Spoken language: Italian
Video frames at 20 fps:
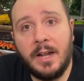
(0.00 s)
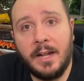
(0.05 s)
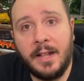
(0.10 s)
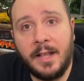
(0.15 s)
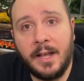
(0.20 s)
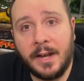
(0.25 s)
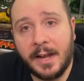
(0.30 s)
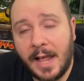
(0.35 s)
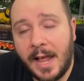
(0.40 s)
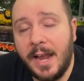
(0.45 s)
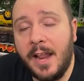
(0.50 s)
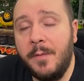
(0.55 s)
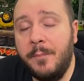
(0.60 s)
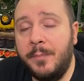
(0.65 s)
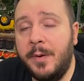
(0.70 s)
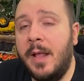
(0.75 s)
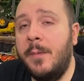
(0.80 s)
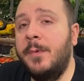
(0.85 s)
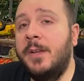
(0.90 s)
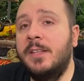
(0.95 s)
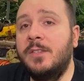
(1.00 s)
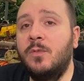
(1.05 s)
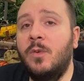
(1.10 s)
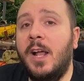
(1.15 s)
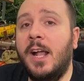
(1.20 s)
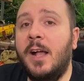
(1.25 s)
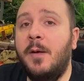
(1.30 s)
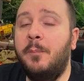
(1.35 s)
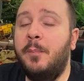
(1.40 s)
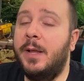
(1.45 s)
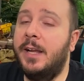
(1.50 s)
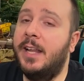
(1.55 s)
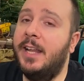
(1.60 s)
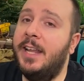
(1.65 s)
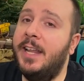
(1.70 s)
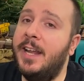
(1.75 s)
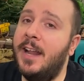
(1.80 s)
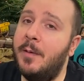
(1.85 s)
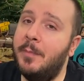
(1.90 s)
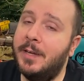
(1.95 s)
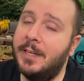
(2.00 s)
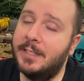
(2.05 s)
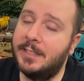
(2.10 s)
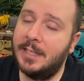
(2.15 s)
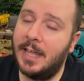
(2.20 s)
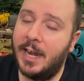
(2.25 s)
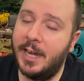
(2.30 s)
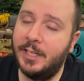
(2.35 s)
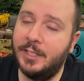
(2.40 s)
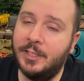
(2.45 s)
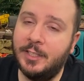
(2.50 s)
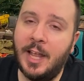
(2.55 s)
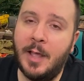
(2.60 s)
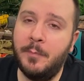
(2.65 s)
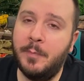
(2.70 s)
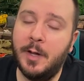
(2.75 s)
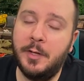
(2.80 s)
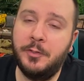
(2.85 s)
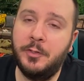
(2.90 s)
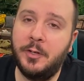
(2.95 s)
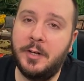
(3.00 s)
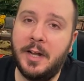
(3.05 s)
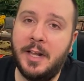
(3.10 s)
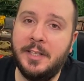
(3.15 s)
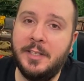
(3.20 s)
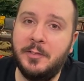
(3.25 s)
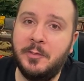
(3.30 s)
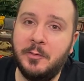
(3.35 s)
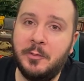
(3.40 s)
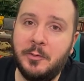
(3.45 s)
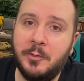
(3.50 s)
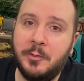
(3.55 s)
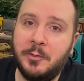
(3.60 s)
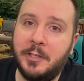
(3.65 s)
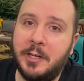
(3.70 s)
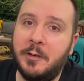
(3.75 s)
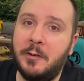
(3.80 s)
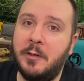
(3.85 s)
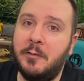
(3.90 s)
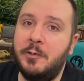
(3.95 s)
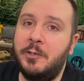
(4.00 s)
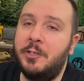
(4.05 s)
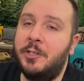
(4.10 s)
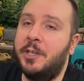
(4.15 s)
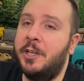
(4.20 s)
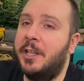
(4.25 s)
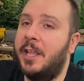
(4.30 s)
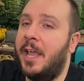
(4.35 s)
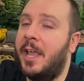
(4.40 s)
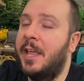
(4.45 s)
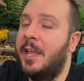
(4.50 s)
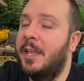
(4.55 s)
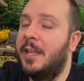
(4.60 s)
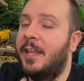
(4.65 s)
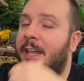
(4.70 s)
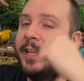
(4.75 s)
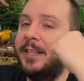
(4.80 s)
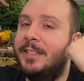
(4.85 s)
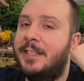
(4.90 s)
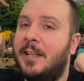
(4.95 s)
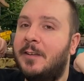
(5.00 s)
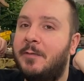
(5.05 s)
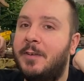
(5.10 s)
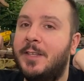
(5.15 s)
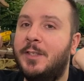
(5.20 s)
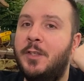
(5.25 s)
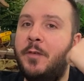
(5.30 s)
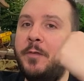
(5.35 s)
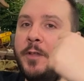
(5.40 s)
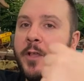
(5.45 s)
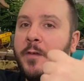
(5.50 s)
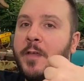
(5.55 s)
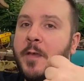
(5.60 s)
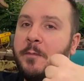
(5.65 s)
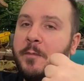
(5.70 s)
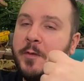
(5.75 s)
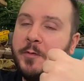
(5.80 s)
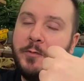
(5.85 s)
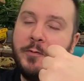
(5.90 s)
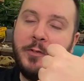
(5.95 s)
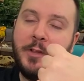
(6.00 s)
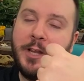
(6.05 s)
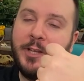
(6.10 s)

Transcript: al canale, e premere sulla campanellina per stare sempre aggiornati su tutte le nuove uscite. E se questo video vi è piaciuto